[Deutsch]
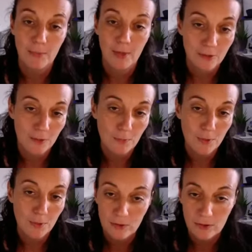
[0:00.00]
Also ich bin
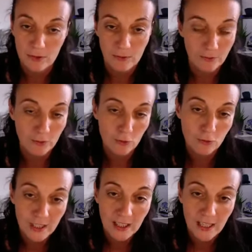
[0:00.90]
bis zur 12. Schule
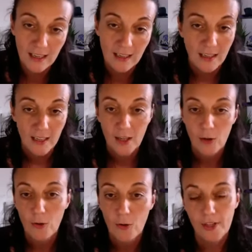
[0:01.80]
gegangen
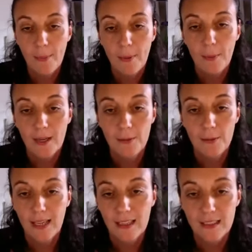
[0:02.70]
und habe aber
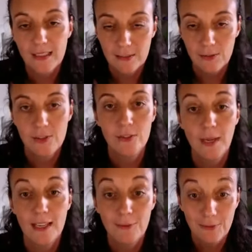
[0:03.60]
gemerkt, dadurch, dass
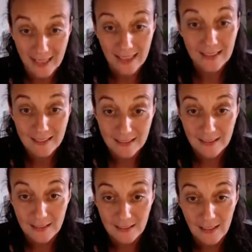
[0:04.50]
meine Werte